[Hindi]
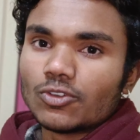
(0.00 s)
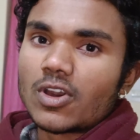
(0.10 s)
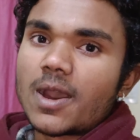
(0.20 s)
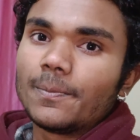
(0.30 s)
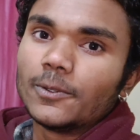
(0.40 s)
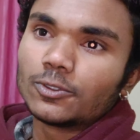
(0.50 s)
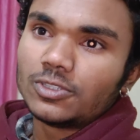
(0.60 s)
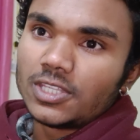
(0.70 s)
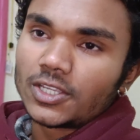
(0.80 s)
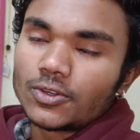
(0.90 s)
तो आप
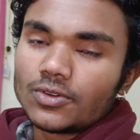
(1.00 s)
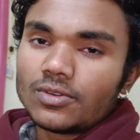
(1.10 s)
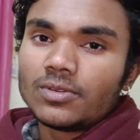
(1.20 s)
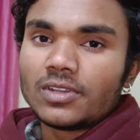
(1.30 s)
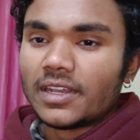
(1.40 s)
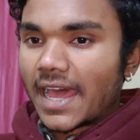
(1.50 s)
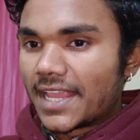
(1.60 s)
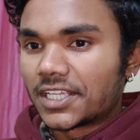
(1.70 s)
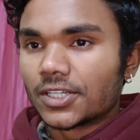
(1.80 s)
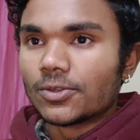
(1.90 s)
लोग देखो
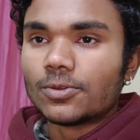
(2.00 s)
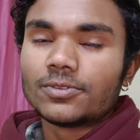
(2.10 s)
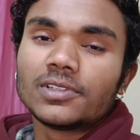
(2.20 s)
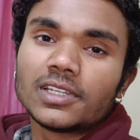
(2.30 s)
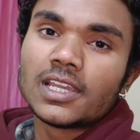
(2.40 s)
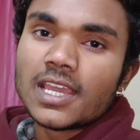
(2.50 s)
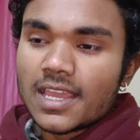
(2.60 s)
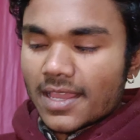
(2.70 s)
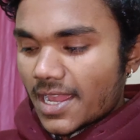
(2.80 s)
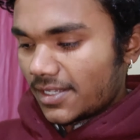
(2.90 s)
लाइक करो
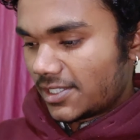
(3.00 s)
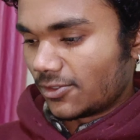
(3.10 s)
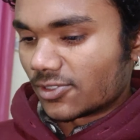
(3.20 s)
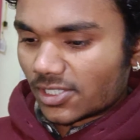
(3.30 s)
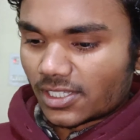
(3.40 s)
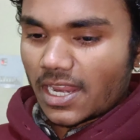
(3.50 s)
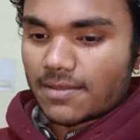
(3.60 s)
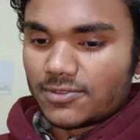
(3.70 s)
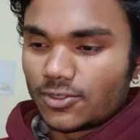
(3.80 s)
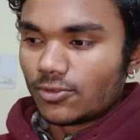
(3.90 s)
एंड चैनल
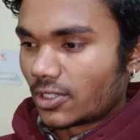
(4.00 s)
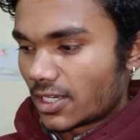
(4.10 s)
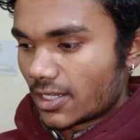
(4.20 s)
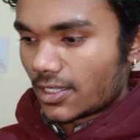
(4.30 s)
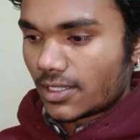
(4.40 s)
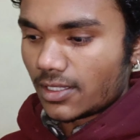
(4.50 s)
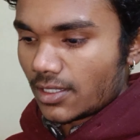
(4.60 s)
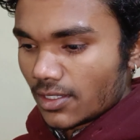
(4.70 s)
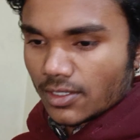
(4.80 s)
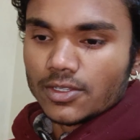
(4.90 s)
सब्सक्राइब जरूर करना
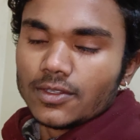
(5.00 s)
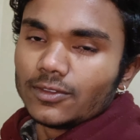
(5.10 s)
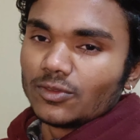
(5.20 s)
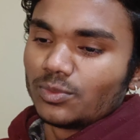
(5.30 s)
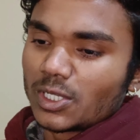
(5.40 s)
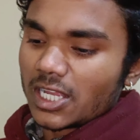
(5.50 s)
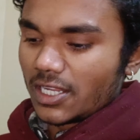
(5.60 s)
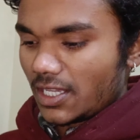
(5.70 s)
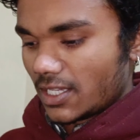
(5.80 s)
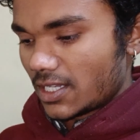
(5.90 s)
तो फिलहाल
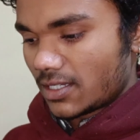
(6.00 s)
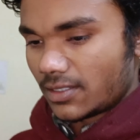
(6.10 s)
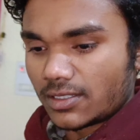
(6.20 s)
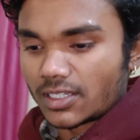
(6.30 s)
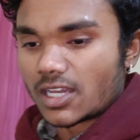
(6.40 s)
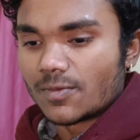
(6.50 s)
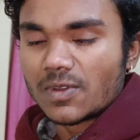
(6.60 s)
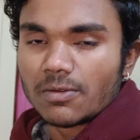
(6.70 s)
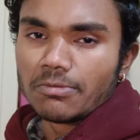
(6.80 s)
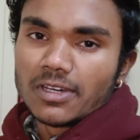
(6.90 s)
यही है काम
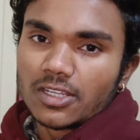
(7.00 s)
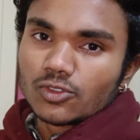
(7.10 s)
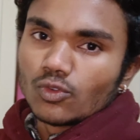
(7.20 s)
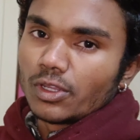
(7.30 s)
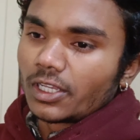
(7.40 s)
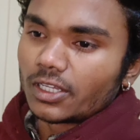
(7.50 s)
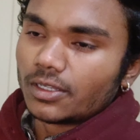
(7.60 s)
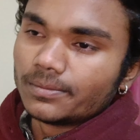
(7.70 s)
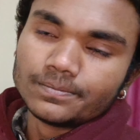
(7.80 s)
आप हमारा सोने का